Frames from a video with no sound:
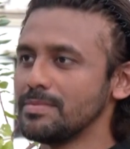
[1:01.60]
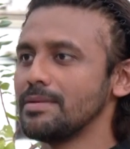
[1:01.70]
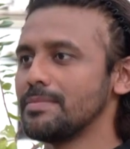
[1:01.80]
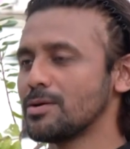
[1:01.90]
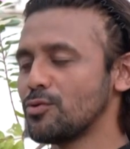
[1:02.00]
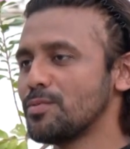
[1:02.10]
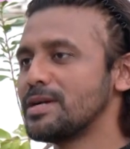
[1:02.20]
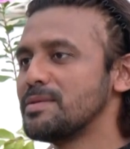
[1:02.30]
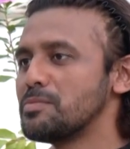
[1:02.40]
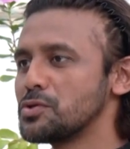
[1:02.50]
বা কোরবানির
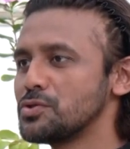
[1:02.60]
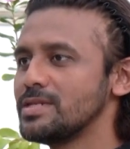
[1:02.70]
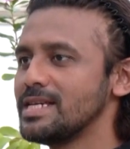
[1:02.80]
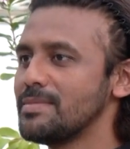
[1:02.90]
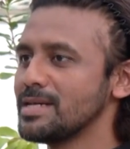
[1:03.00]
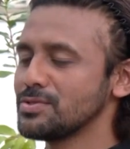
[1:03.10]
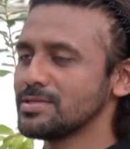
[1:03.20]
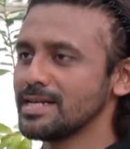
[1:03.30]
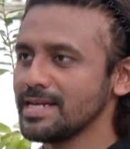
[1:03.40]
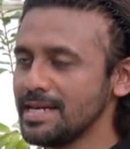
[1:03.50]
পশু নিয়ে ব্যস্ত
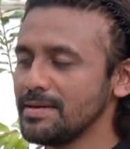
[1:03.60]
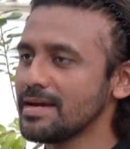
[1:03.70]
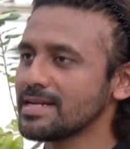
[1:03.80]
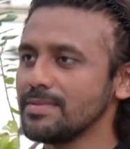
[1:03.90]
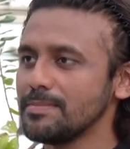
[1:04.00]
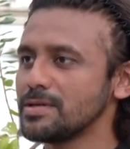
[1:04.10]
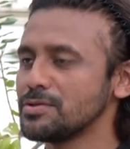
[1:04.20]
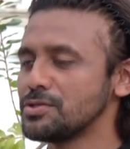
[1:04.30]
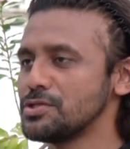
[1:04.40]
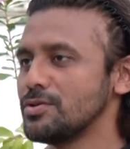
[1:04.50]
থাকা এই একটা ব্যাপার তো
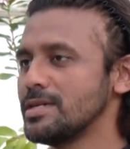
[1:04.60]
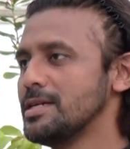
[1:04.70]
ছিলই